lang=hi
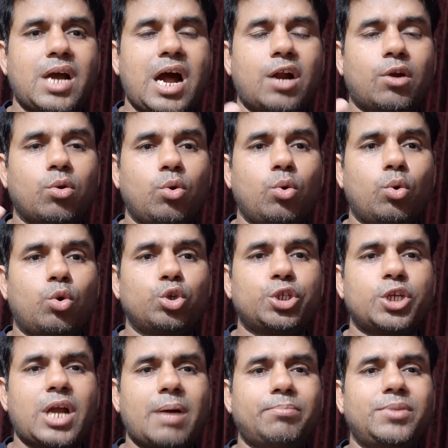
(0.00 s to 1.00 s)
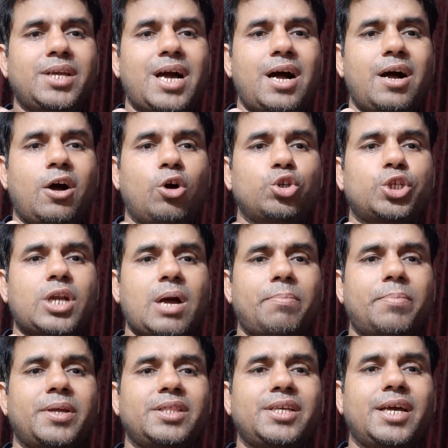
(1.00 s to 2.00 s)
आठों लोगों को श्राप दिया और श्राप
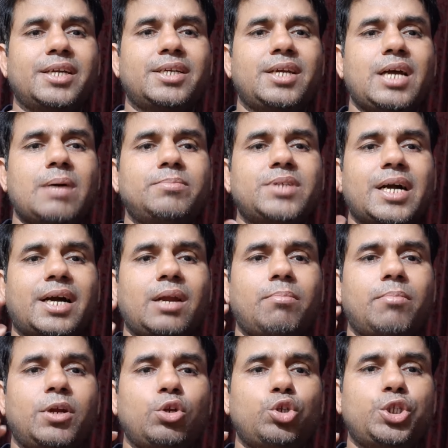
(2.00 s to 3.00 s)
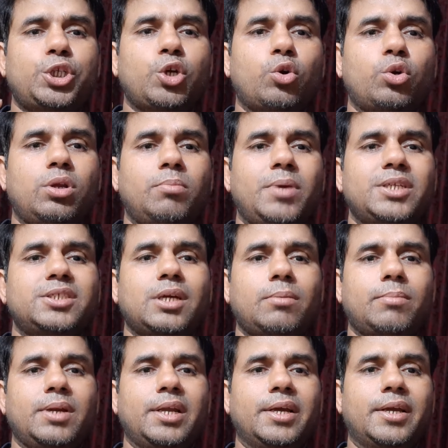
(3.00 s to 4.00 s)
ये दिया कि आप जाकर मनुष्य योनि में
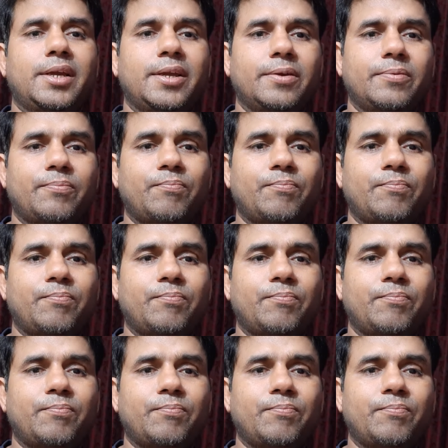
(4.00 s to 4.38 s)
जन्म लेंगे